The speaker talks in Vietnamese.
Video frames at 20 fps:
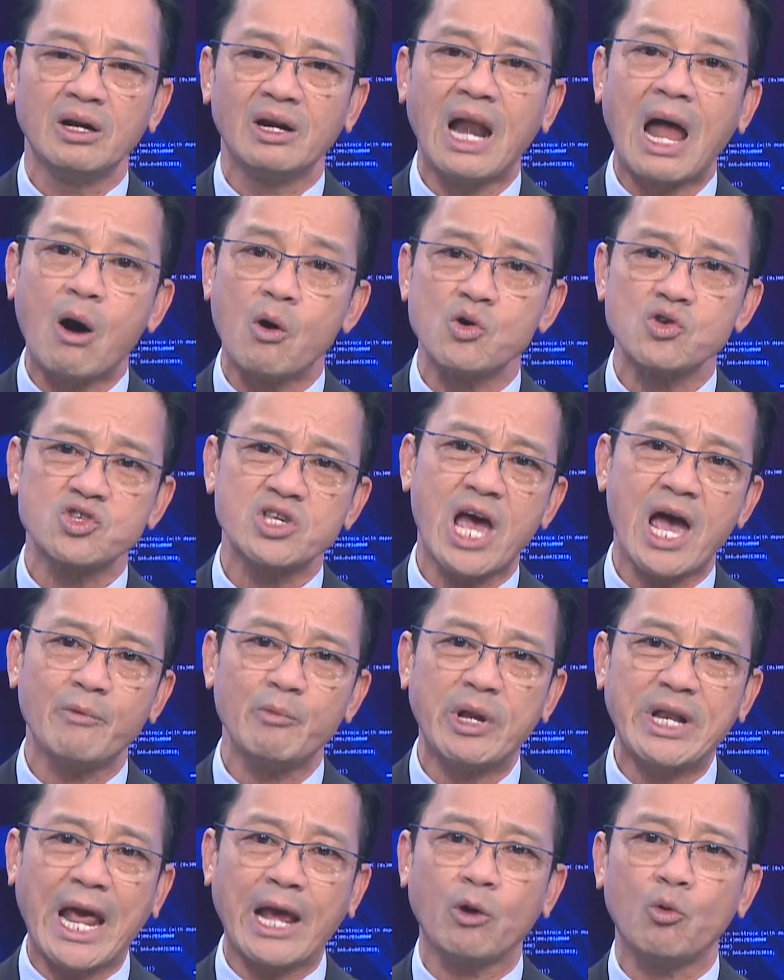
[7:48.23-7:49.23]
lậu
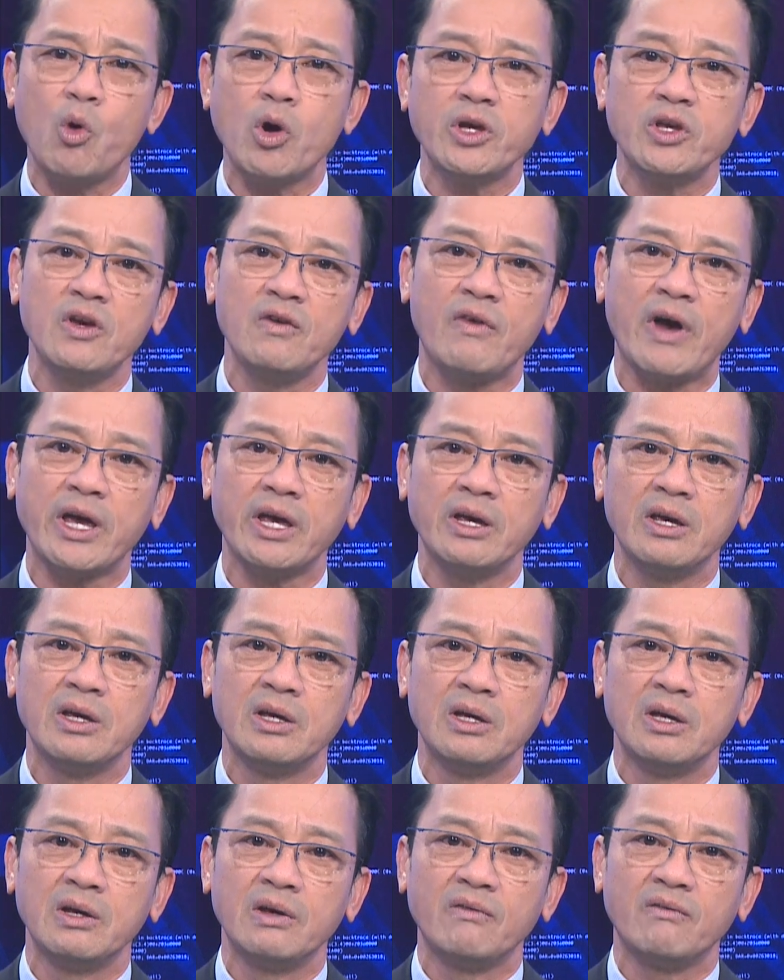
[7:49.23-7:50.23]
sang bên Anh Quốc như vậy
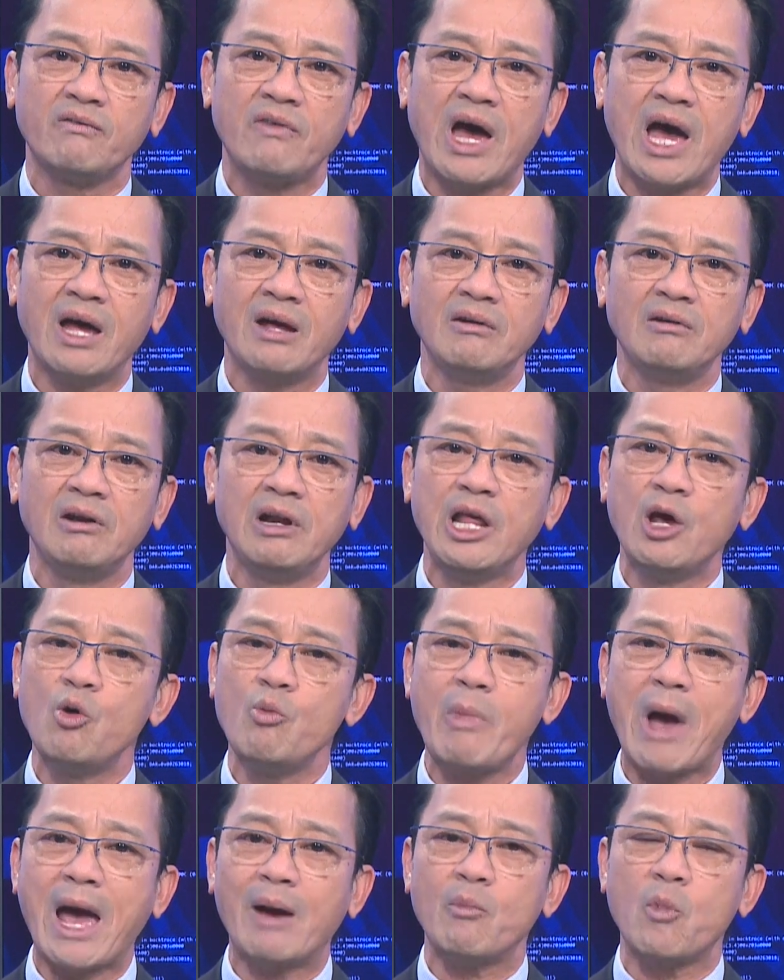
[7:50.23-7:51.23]
và liều
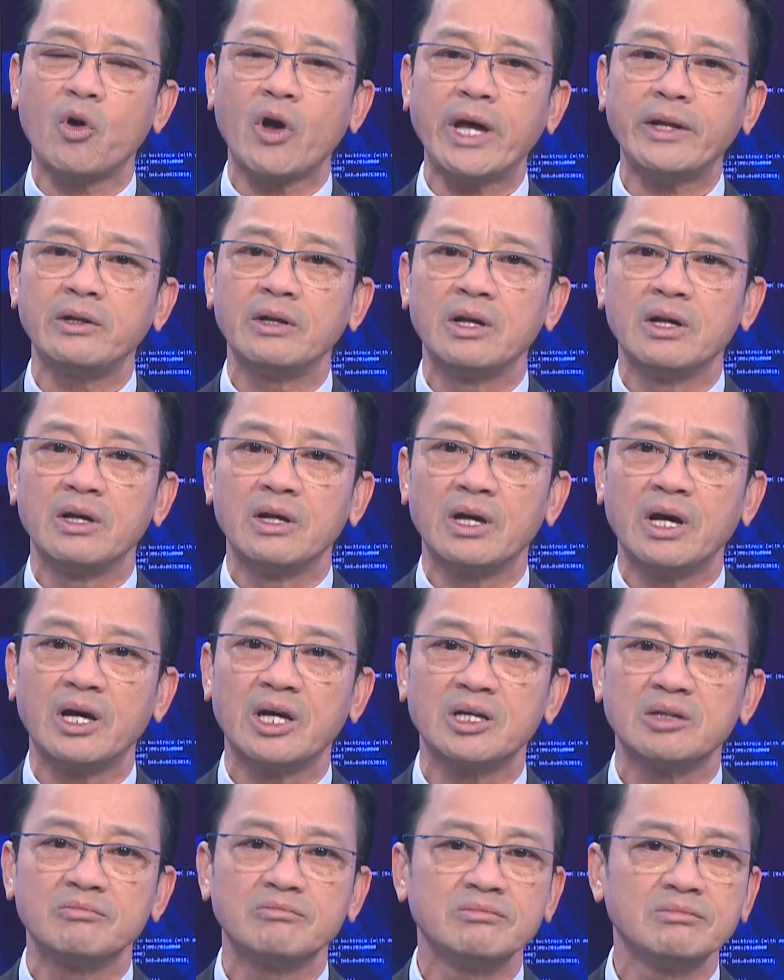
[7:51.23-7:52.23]
mạng một cách uh,
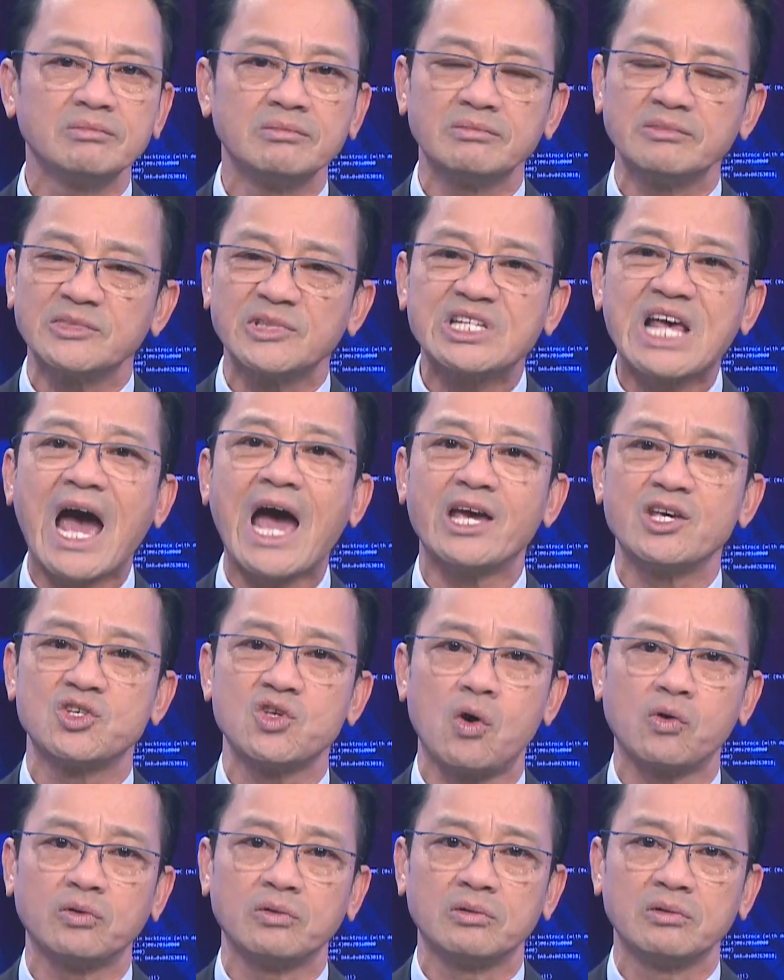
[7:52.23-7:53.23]
dại
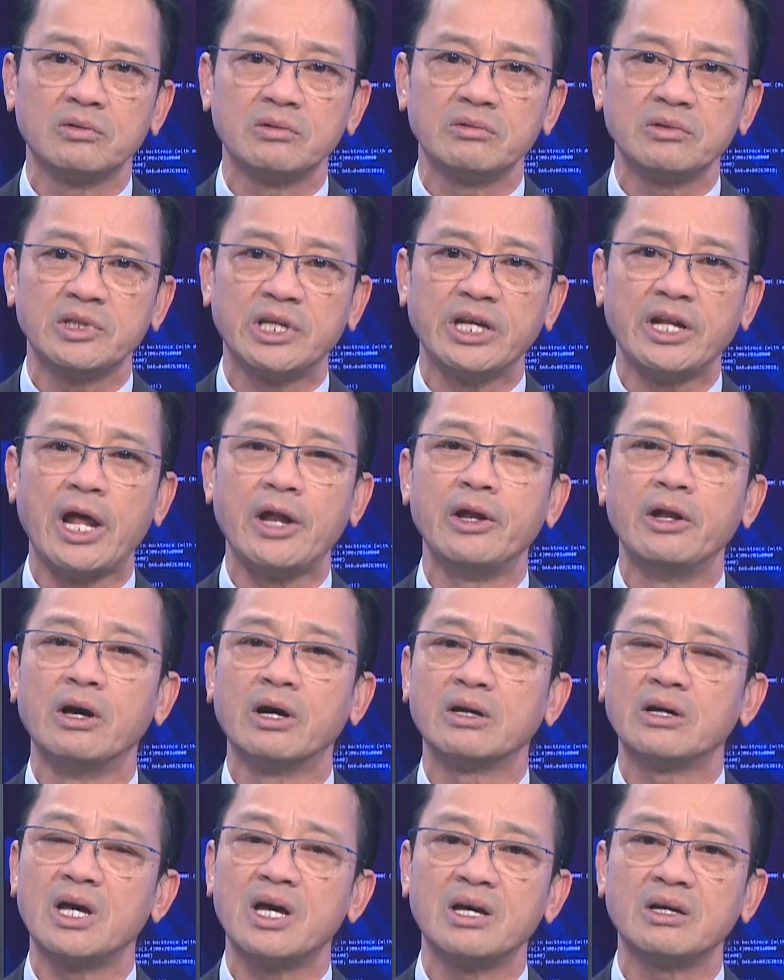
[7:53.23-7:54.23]
dột chỉ để
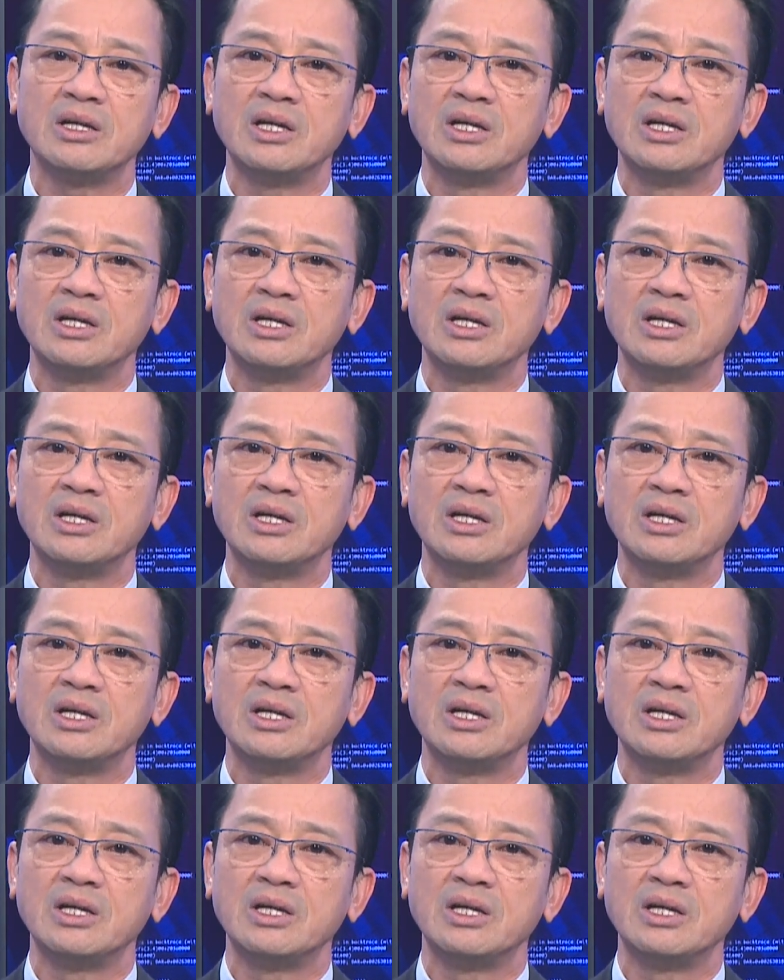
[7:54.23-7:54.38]
được